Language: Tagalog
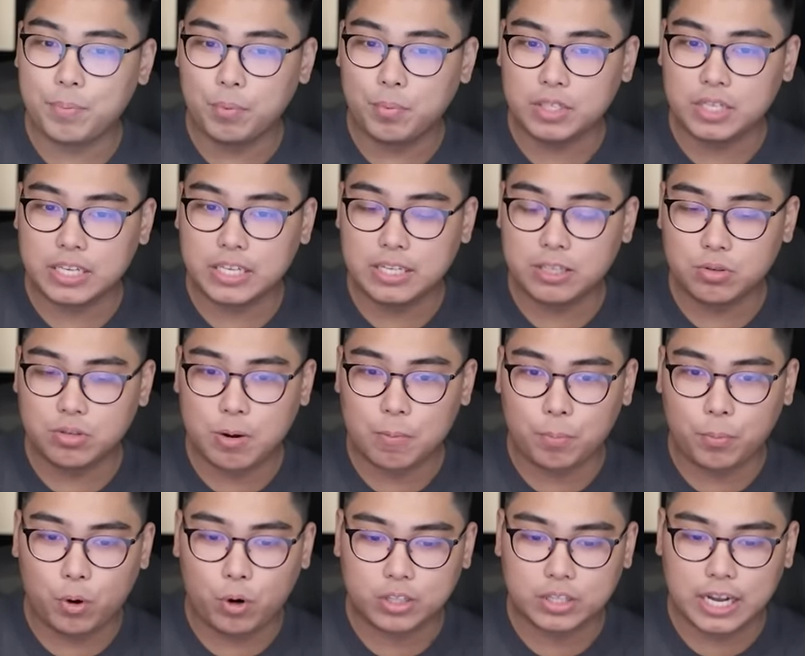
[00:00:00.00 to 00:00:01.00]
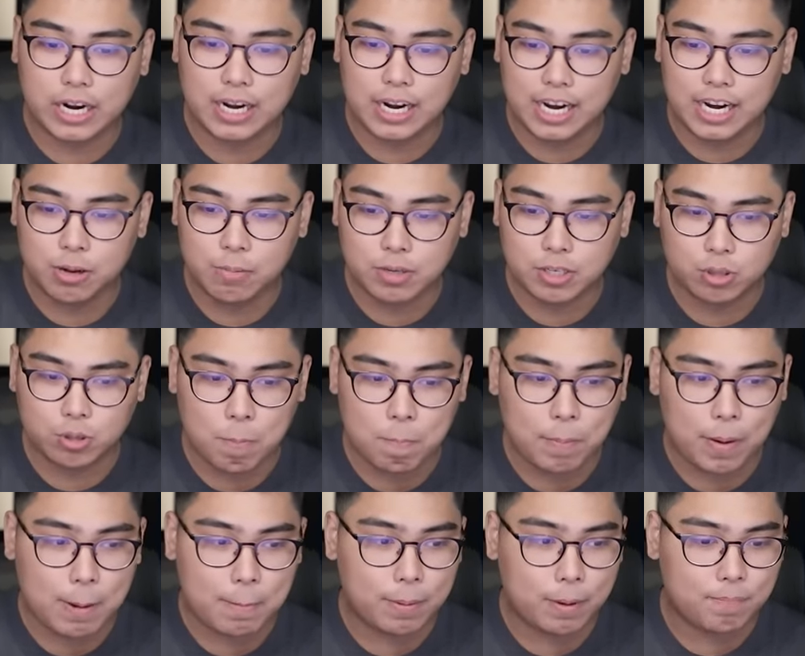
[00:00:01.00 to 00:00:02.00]
pumunta dito sa portal, lalabas tong
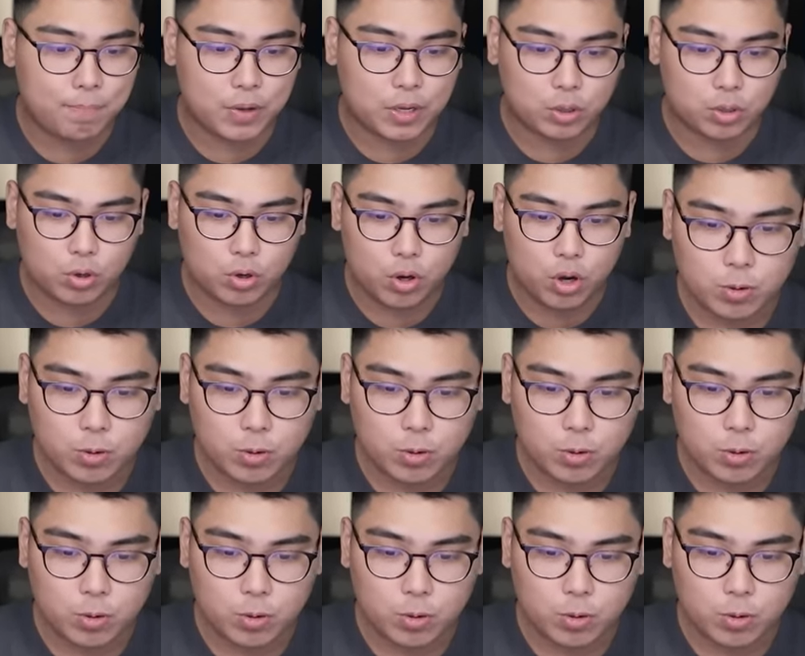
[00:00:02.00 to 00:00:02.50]
pop-up na to.